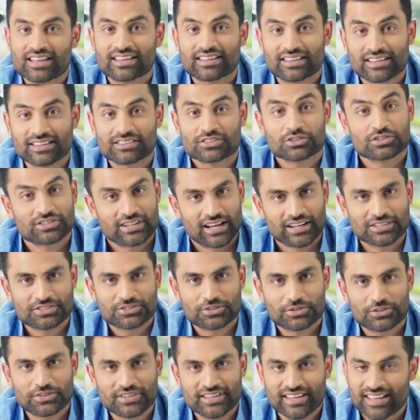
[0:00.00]
যায় কিন্তু
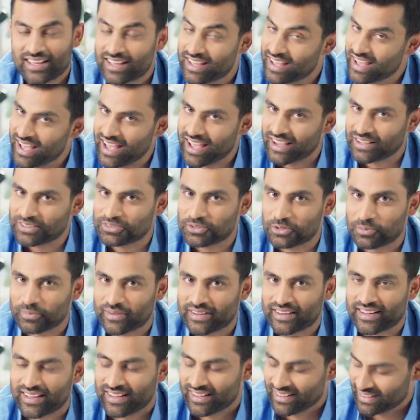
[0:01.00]
স্বাস্থ্য নিয়ে
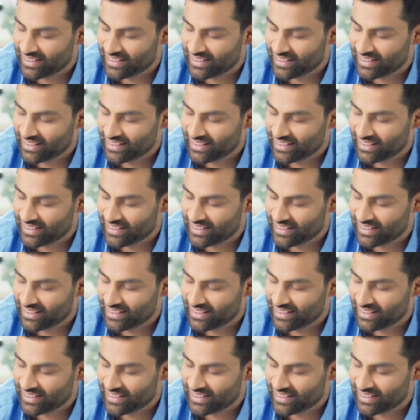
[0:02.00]
একদমই